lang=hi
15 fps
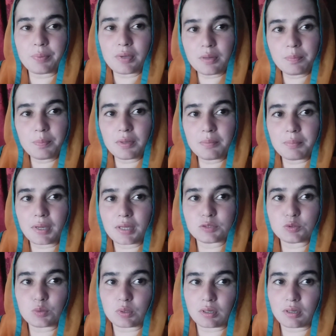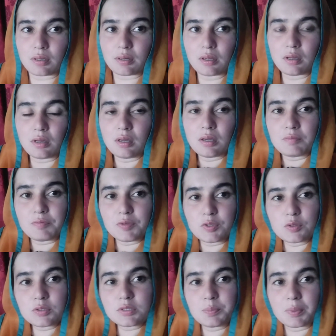फिर भी मैं जो है ना
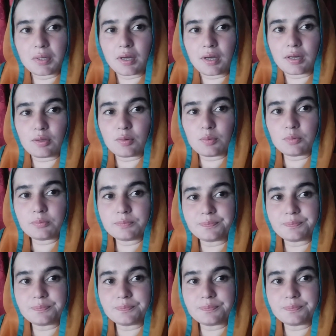वीडियोस बना रही हूँ